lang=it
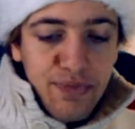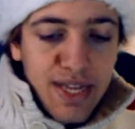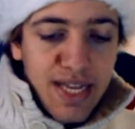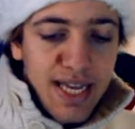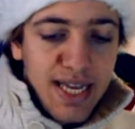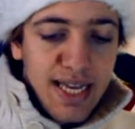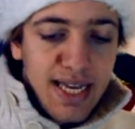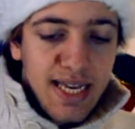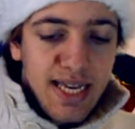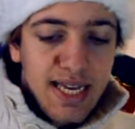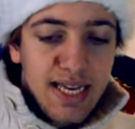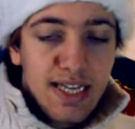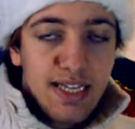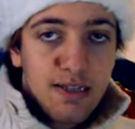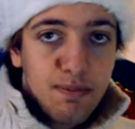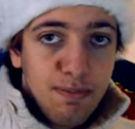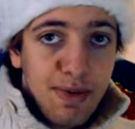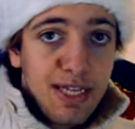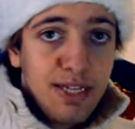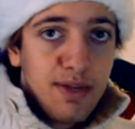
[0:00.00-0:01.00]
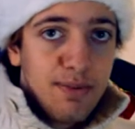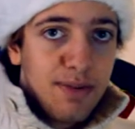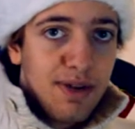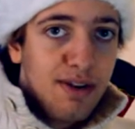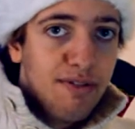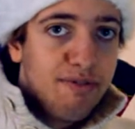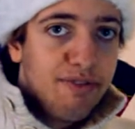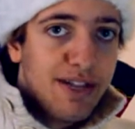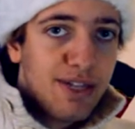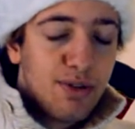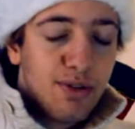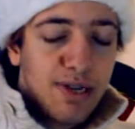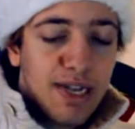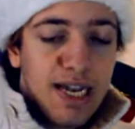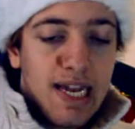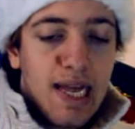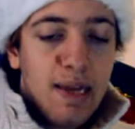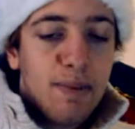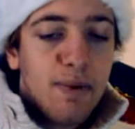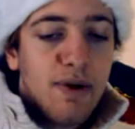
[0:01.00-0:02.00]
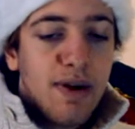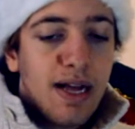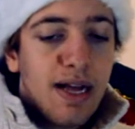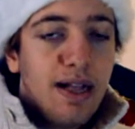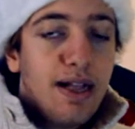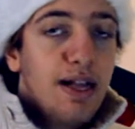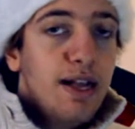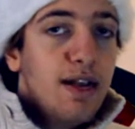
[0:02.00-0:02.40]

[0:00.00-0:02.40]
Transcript: e specie per il fatto che all'epoca